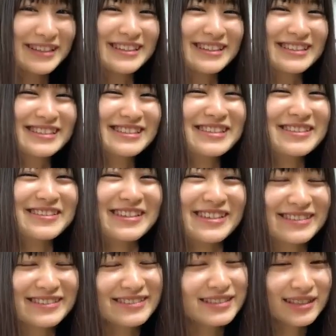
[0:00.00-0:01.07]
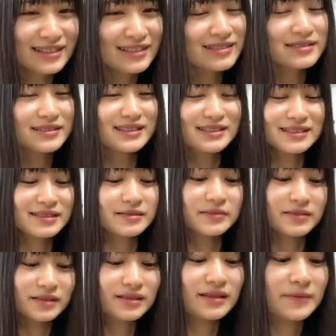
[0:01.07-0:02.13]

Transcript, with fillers: ちょっとあっと思って